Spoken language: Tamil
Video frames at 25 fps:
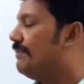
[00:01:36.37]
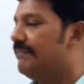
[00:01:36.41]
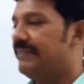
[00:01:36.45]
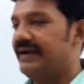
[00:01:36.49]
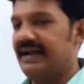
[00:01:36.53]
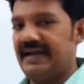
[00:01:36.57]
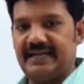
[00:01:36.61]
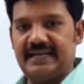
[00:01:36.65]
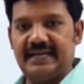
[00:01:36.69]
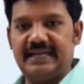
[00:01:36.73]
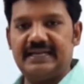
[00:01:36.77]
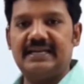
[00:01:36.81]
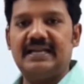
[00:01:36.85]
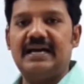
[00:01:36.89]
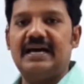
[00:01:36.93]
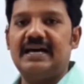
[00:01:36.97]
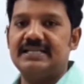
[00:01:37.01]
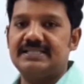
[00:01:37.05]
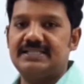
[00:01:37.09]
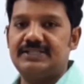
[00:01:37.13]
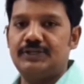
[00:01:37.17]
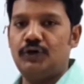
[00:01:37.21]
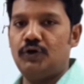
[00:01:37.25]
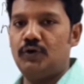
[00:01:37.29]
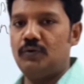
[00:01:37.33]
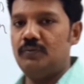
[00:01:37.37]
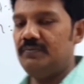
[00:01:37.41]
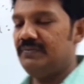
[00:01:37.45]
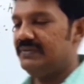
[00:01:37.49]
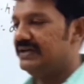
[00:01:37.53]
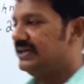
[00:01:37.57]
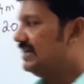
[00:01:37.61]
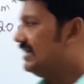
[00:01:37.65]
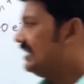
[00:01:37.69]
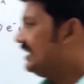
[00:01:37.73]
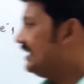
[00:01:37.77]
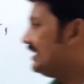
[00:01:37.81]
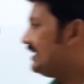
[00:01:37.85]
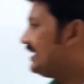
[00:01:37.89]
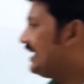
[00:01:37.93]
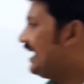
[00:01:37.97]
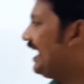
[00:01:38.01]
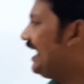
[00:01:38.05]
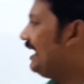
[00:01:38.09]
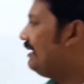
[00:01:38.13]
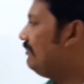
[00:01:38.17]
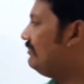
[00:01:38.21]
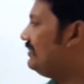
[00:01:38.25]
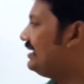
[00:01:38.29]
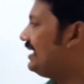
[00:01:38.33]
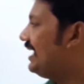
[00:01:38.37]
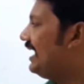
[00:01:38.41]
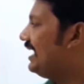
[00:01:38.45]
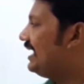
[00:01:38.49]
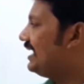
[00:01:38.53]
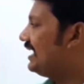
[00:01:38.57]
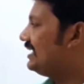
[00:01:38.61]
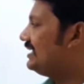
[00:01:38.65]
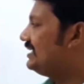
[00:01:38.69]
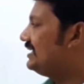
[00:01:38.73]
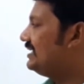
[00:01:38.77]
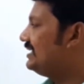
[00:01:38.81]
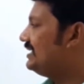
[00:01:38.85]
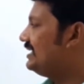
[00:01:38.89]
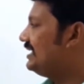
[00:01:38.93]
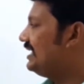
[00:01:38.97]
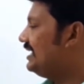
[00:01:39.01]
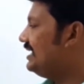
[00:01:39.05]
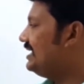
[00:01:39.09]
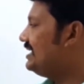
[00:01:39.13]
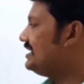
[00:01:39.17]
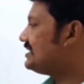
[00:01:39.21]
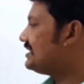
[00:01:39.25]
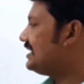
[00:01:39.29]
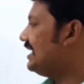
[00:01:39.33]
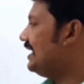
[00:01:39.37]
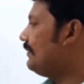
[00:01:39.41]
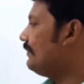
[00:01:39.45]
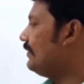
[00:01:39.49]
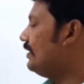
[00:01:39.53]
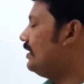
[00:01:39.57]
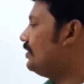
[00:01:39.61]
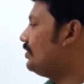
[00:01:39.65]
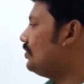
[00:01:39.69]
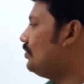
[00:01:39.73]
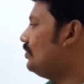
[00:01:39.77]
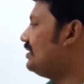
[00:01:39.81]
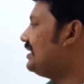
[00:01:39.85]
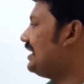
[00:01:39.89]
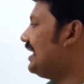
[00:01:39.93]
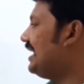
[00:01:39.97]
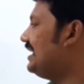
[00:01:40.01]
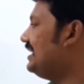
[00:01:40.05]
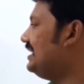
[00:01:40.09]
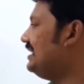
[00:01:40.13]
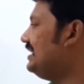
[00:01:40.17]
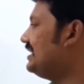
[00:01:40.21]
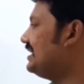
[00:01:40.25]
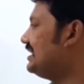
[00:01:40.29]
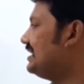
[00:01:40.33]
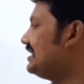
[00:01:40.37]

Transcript: ப்ராக்கெட்டில் அசியூம் டைம் டேக்கன் டி இஸ் ஈக்குவல் டு டென்